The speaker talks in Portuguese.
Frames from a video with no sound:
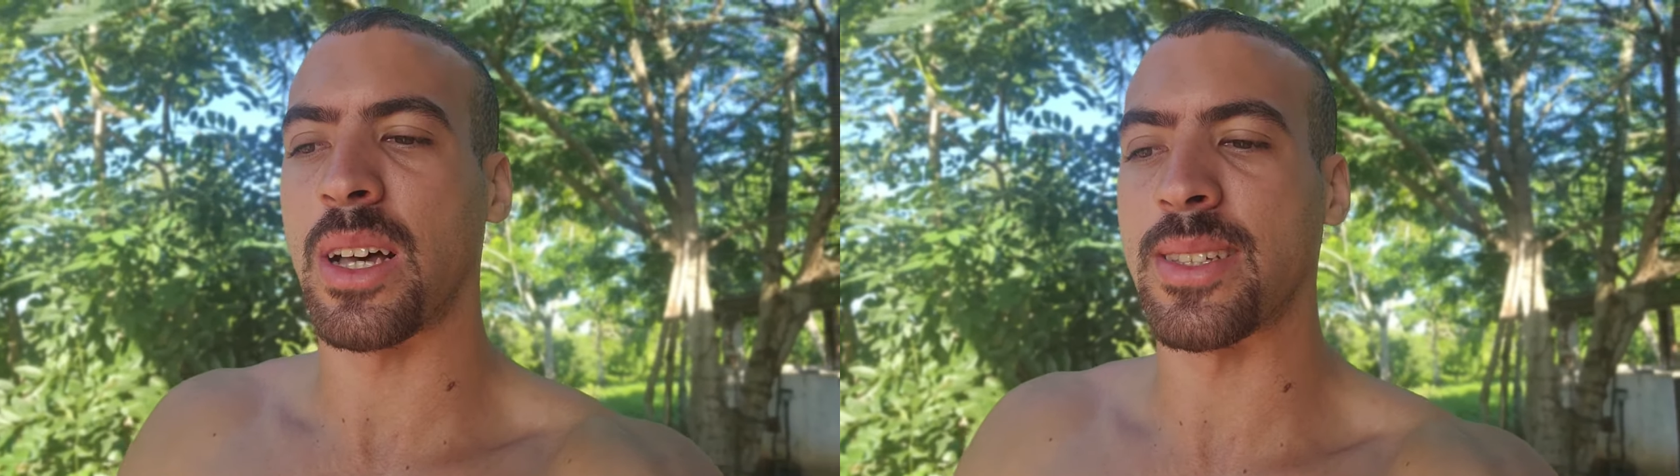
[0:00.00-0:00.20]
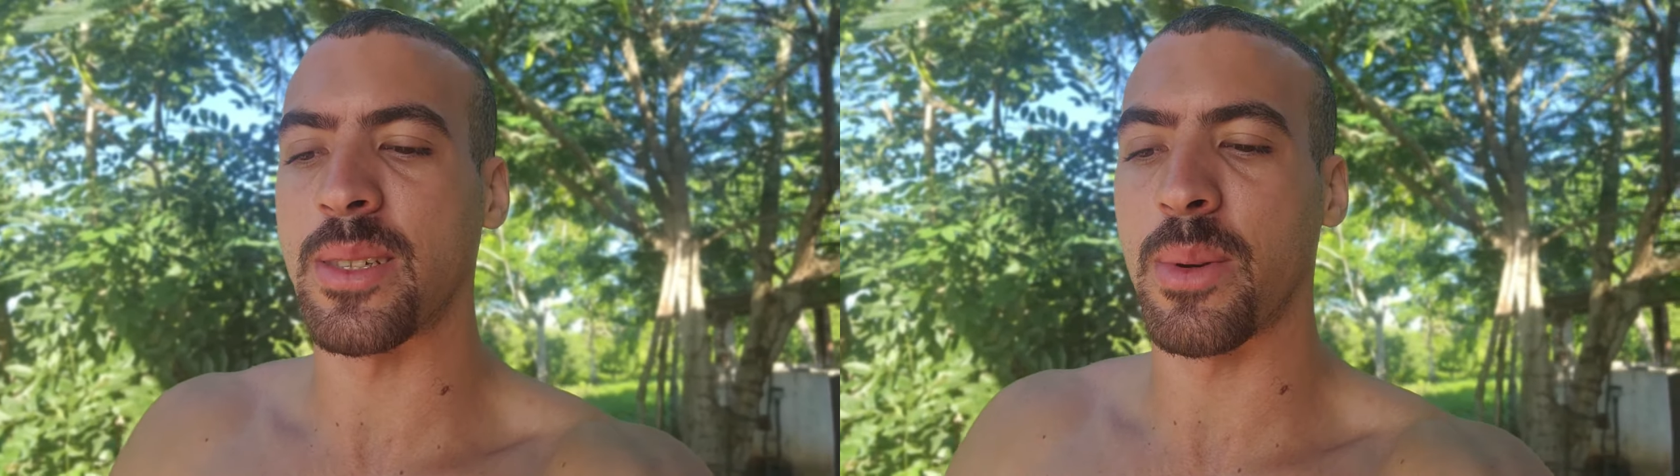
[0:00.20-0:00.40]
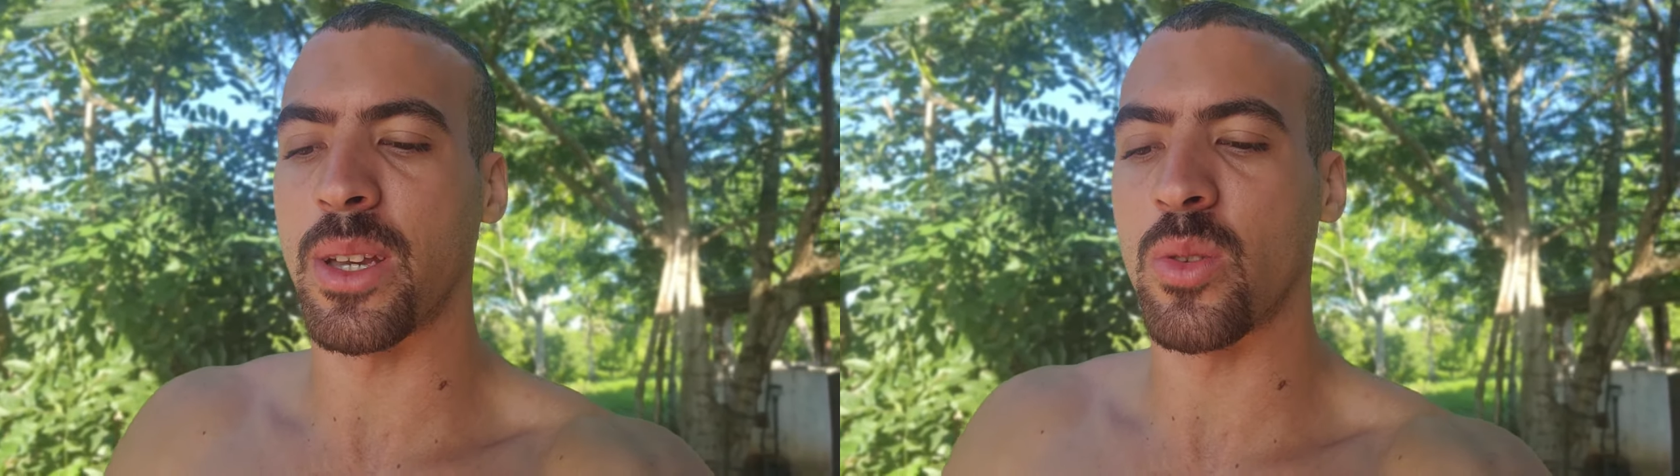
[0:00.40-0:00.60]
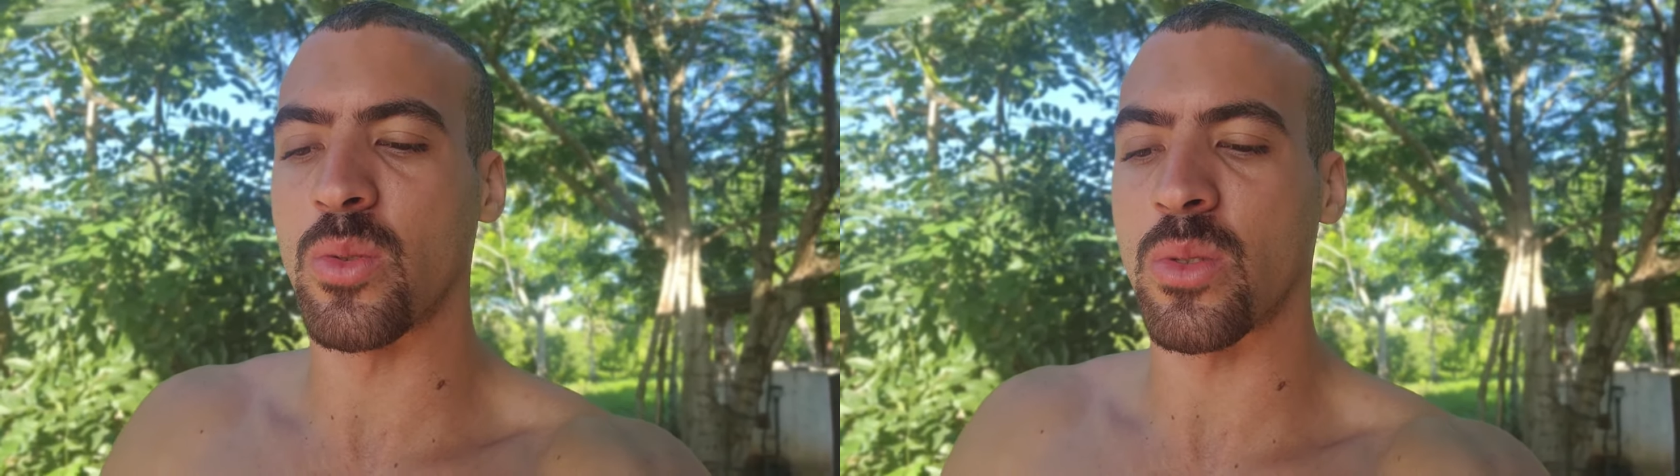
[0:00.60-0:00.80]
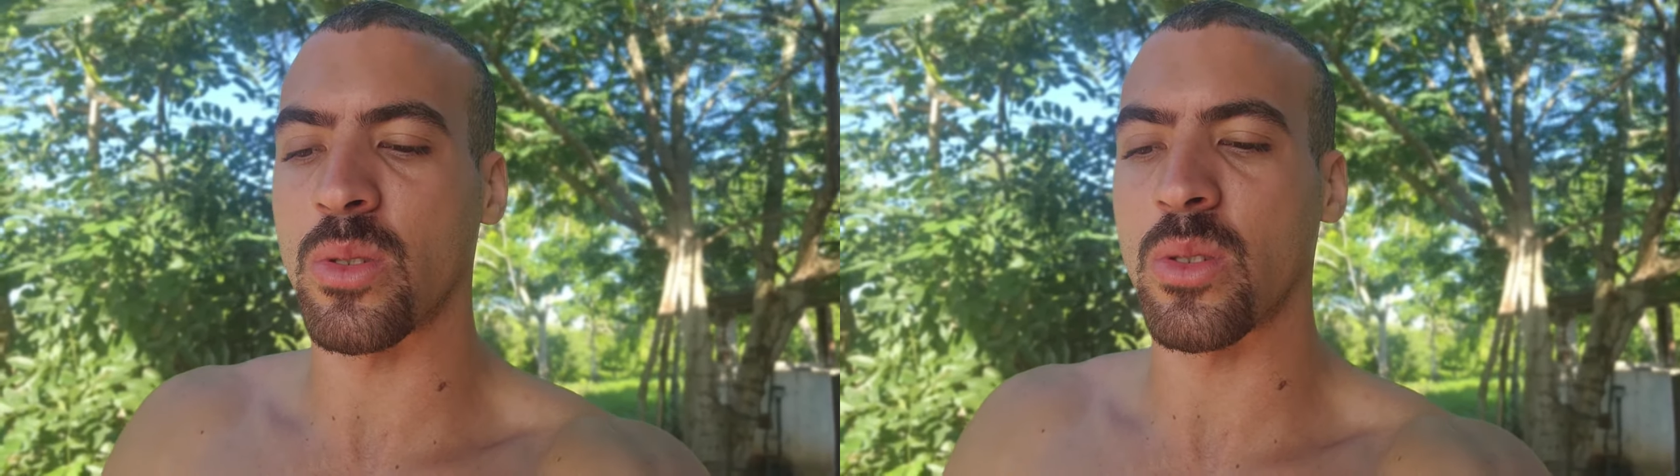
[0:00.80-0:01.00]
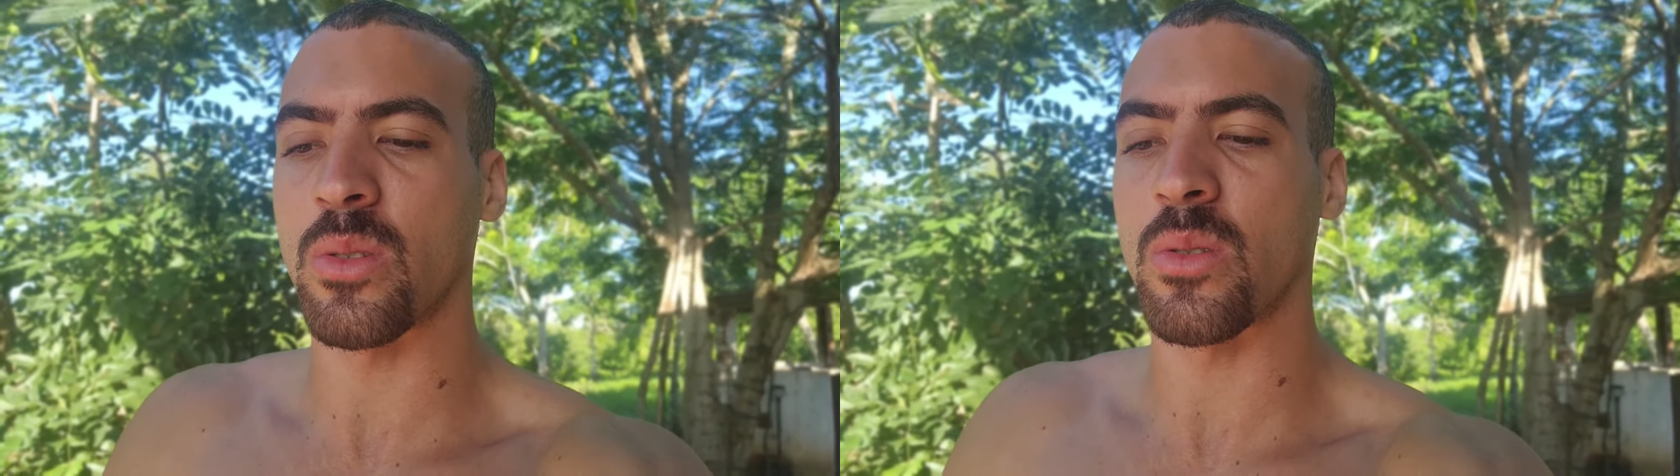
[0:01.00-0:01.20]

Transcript: Acima aí dos